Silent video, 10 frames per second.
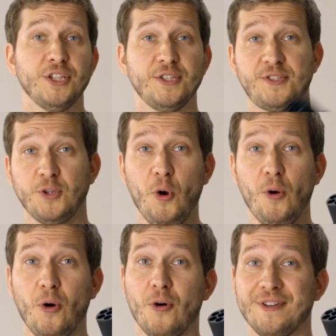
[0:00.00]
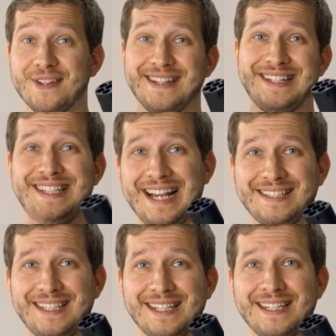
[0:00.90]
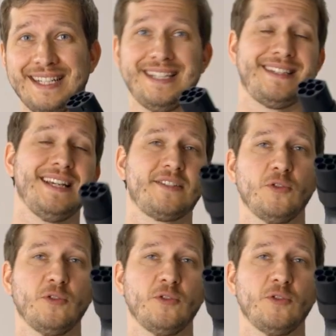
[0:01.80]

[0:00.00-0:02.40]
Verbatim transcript: So, und das hier ist der